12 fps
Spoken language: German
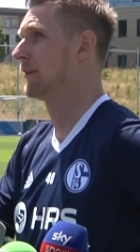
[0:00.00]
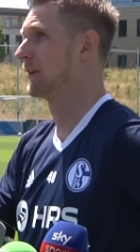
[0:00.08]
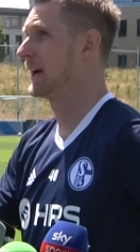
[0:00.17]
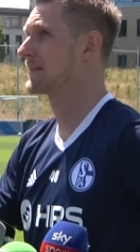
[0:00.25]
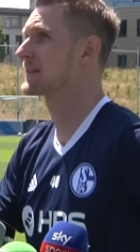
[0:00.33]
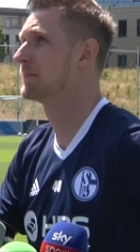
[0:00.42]
Also
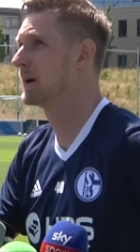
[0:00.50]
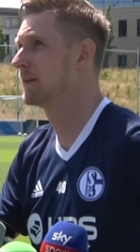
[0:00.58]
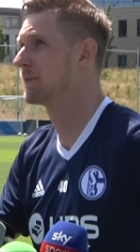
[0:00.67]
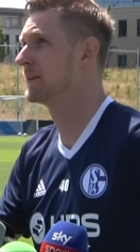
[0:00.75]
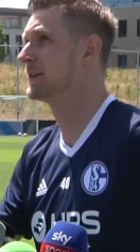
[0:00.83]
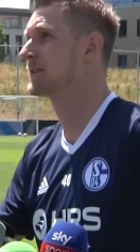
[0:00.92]
erst
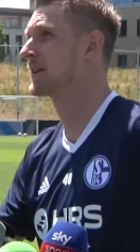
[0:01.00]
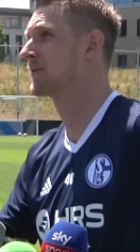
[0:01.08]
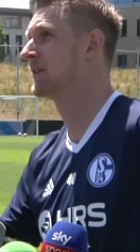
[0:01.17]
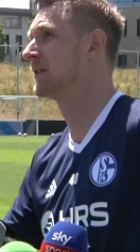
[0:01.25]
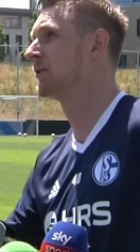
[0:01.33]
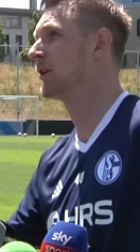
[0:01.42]
einmal finde ich,
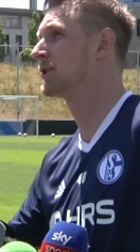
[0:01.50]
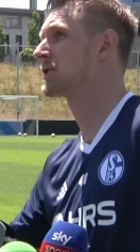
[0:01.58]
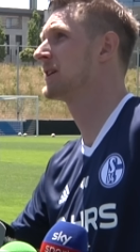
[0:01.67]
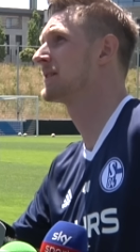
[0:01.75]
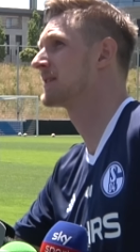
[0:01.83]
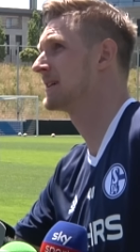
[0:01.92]
dass wir in
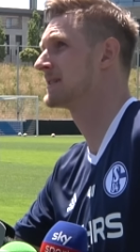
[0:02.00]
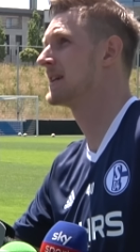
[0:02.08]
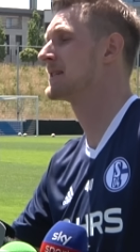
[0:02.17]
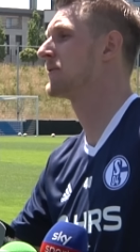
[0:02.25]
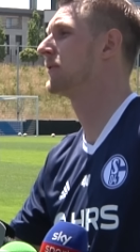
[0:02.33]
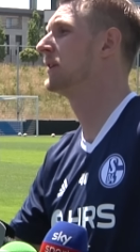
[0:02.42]
Deutschland äh,
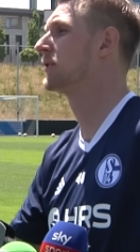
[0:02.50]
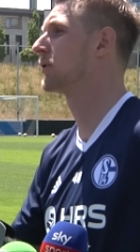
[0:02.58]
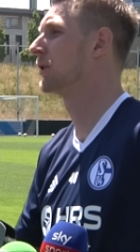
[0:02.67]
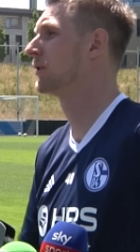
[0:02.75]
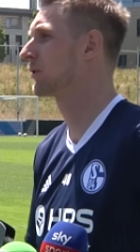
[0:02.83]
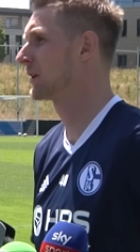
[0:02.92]
sehr, sehr viele
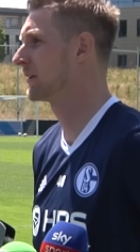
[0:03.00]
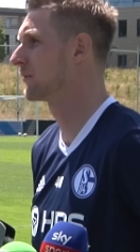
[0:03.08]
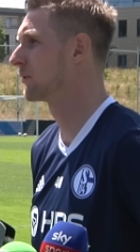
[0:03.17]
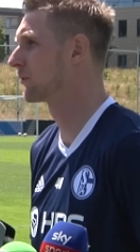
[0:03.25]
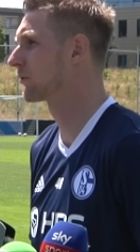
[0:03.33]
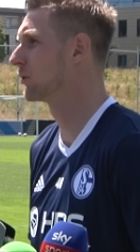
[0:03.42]
tolle
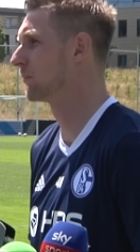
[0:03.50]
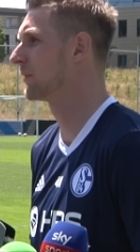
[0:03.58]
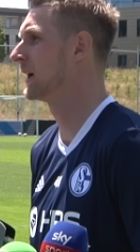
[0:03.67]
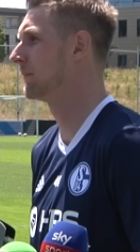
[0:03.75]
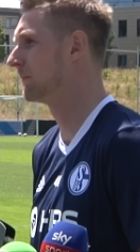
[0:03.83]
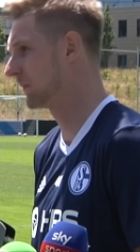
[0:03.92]
Traditionsclubs
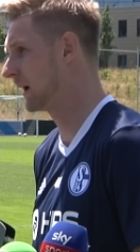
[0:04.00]
haben.